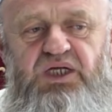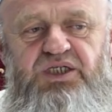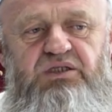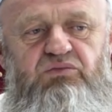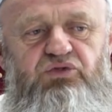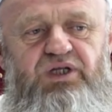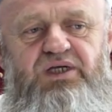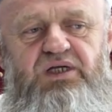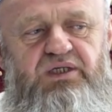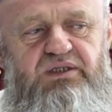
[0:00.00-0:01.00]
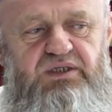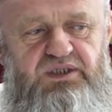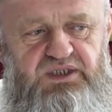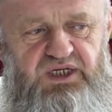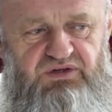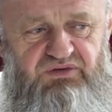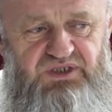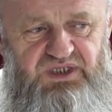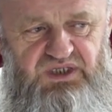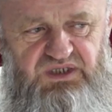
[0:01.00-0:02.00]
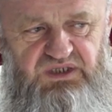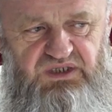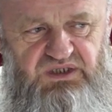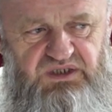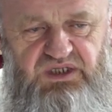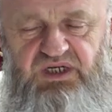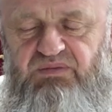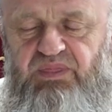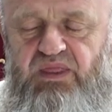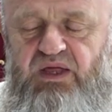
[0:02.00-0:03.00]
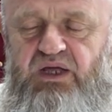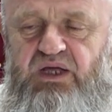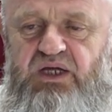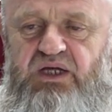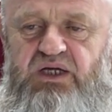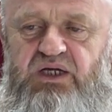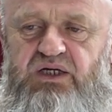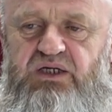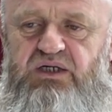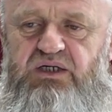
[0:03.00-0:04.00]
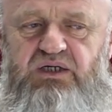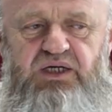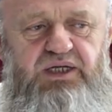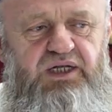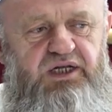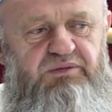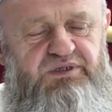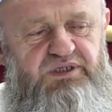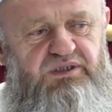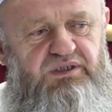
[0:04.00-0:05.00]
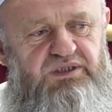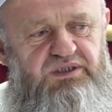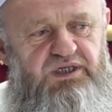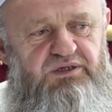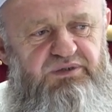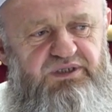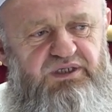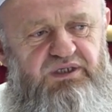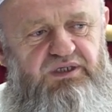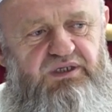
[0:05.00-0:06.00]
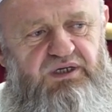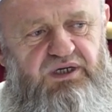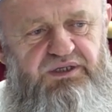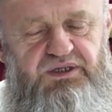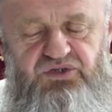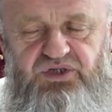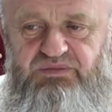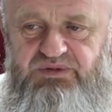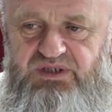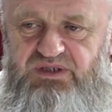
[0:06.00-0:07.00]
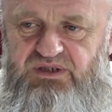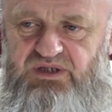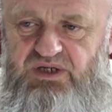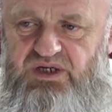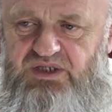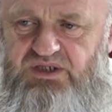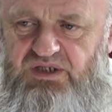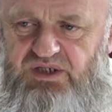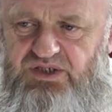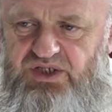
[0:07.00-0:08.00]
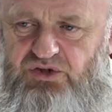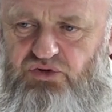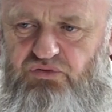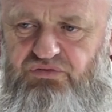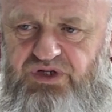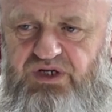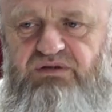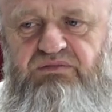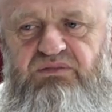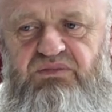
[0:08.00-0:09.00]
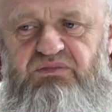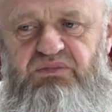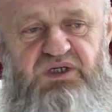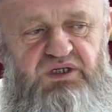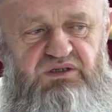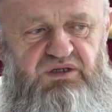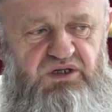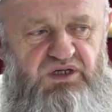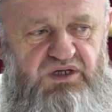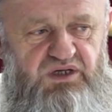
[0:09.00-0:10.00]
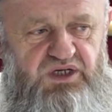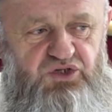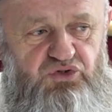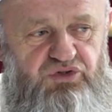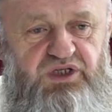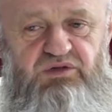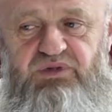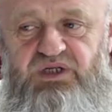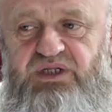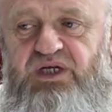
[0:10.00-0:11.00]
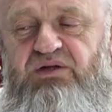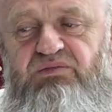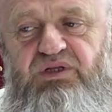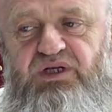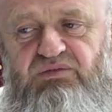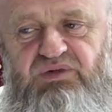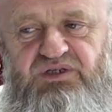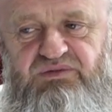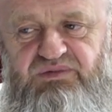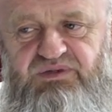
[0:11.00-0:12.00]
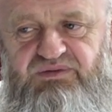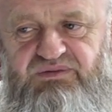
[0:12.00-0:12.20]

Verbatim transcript: Şimdi buradan kalktığınızda, evinize gittiğinizde yengelerimizin, kızlarımızın, kardeşlerimizin hazırlayacağı sofra bakın şükredilmeye değer mi değmez mi?